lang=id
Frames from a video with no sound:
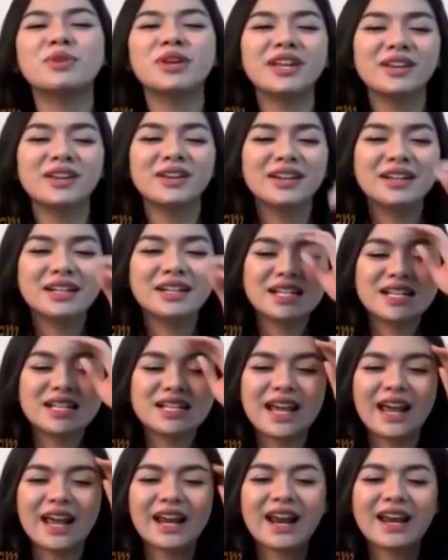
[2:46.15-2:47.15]
mungkin
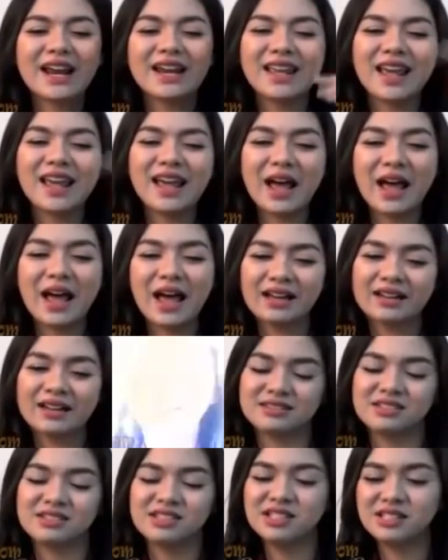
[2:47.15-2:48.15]
karena dia
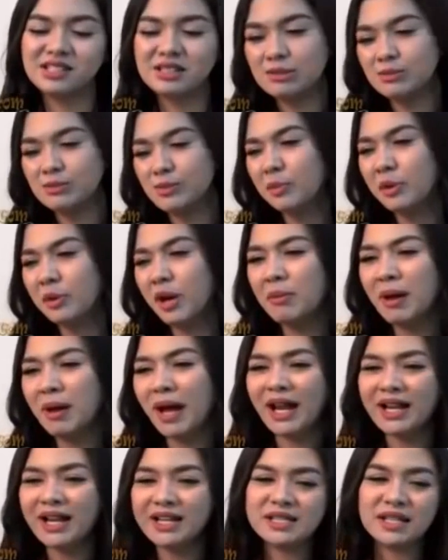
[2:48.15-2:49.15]
uh, beberapa
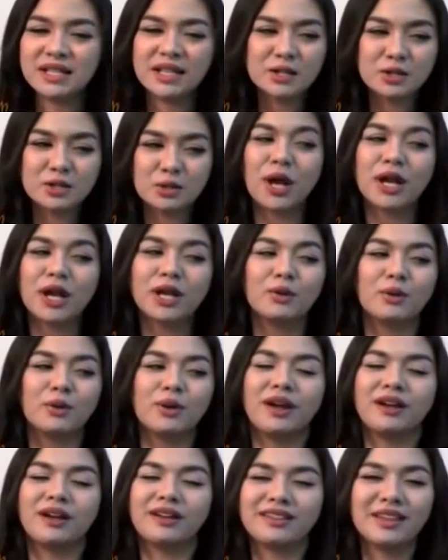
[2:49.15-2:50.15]
kali sering juga
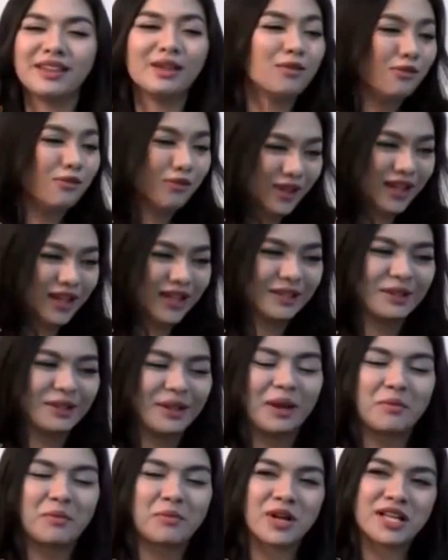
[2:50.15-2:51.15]
diundang ke TV gitu
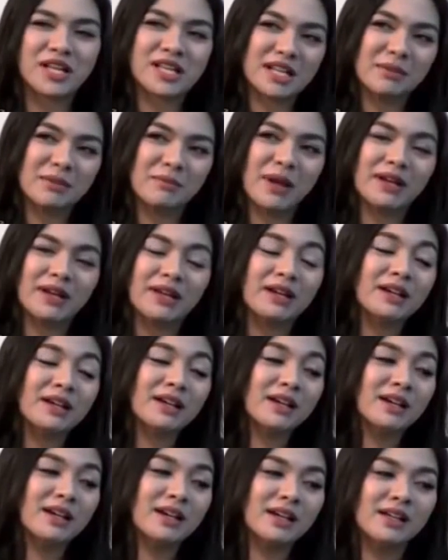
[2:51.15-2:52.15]
ya mungkin jadi pada
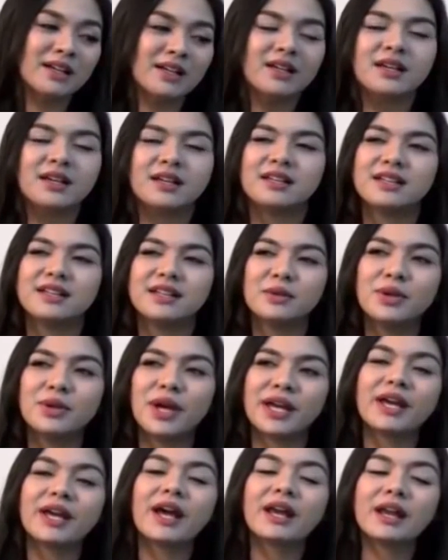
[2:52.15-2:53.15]
nge
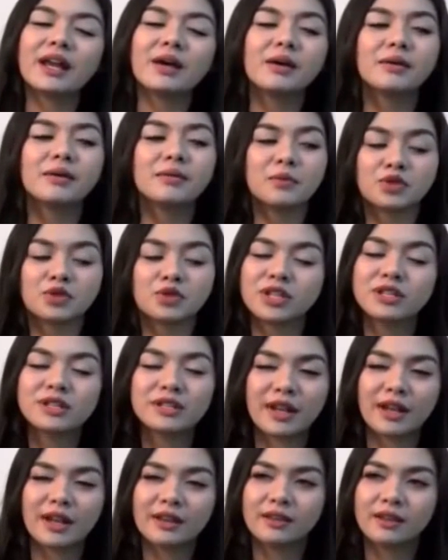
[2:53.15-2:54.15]
diundangnya karena maksudnya
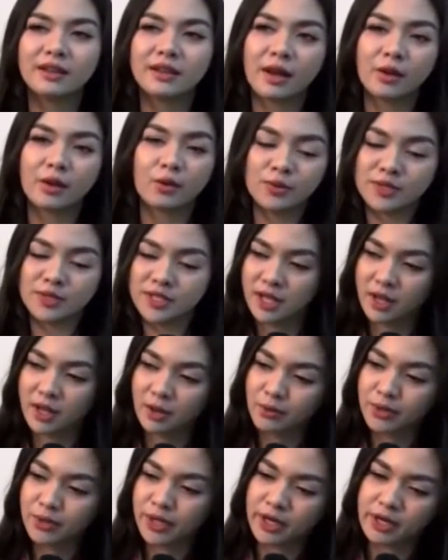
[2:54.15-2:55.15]
terkait dengan aku misalnya
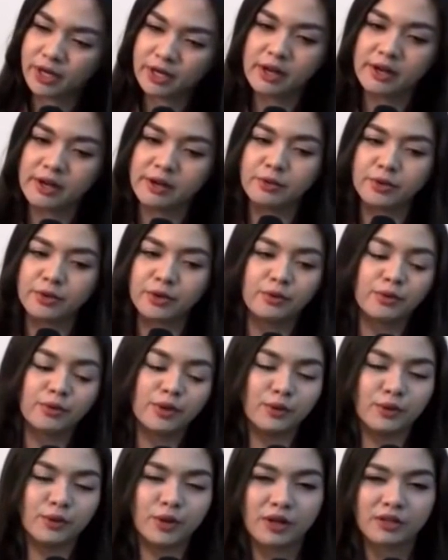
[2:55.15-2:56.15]
aku dan ada adikku di,
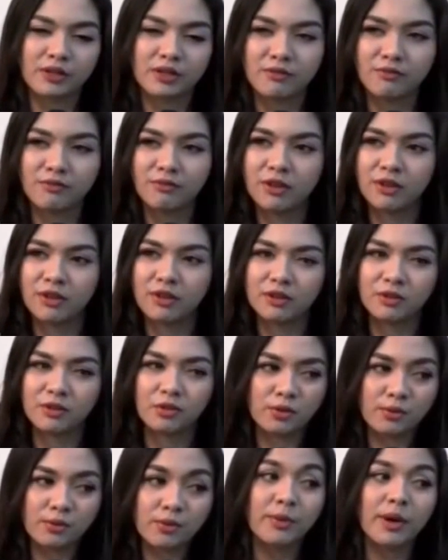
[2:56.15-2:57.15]
diundang ke TV
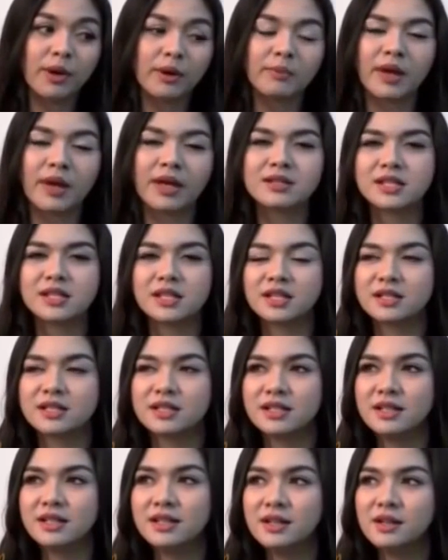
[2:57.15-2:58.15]
gitu ke beberapa acara
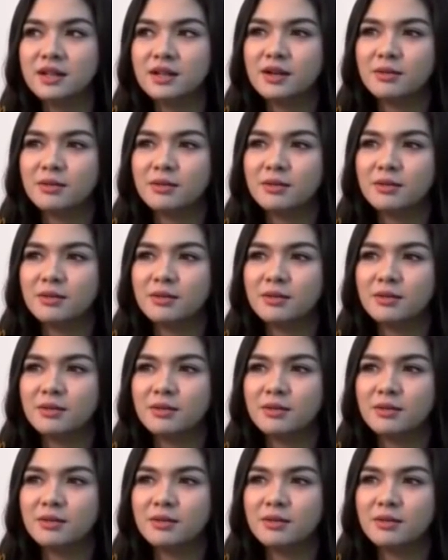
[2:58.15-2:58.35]
jadi